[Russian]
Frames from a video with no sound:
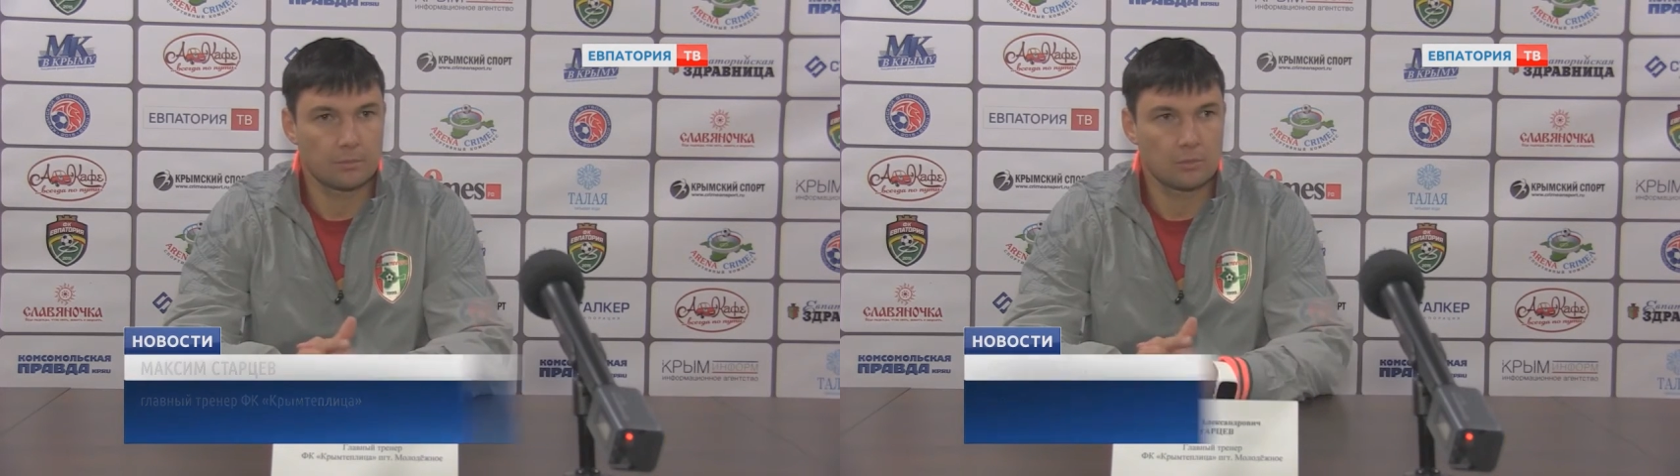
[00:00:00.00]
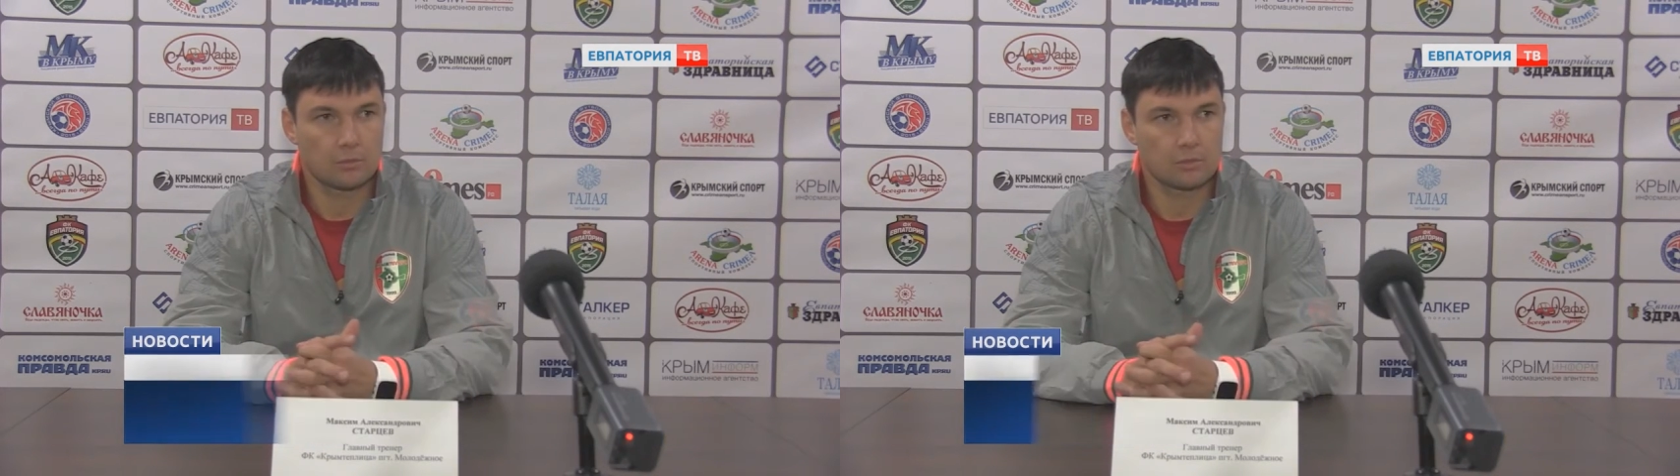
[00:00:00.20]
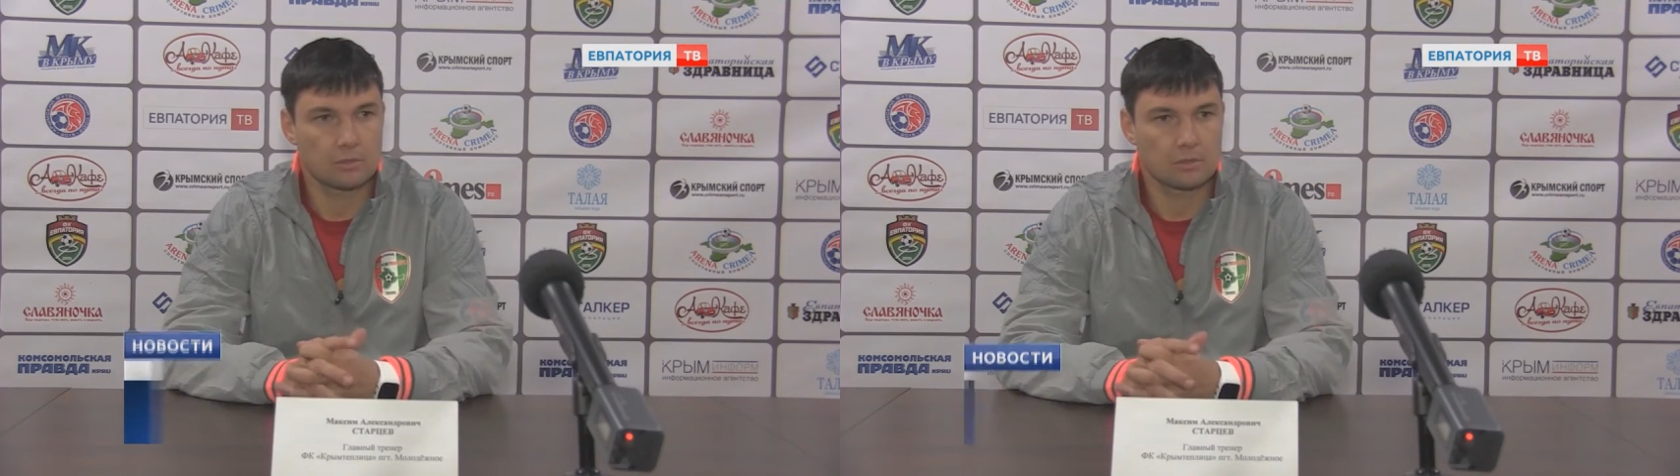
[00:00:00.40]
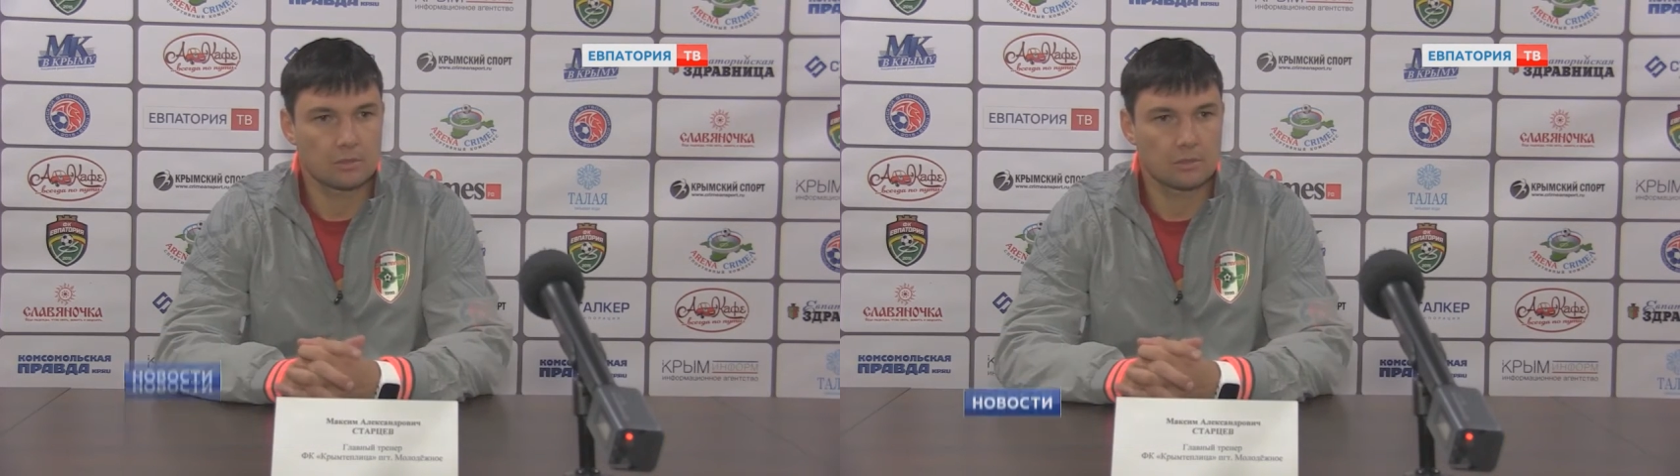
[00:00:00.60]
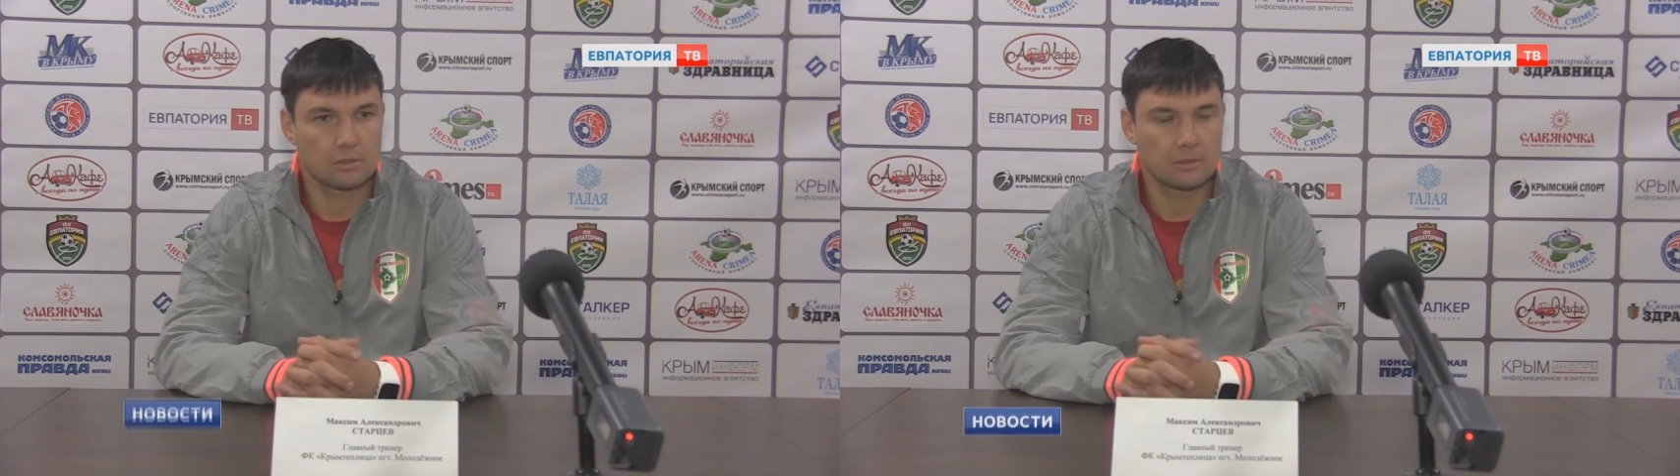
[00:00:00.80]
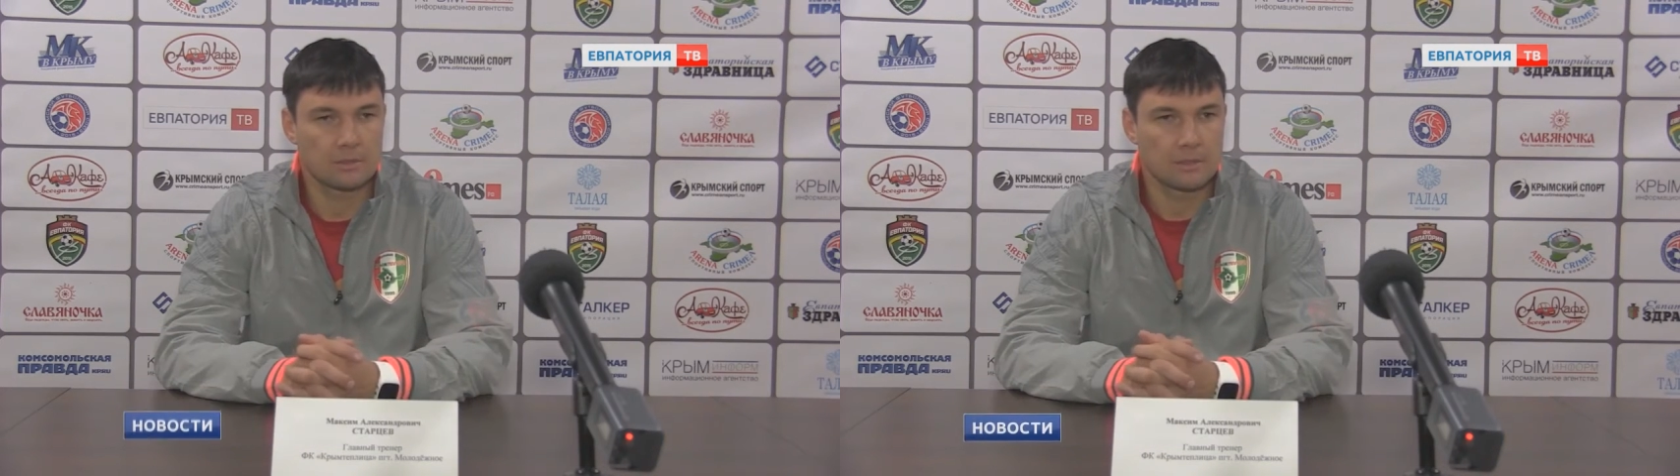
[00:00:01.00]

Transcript: Плюс э,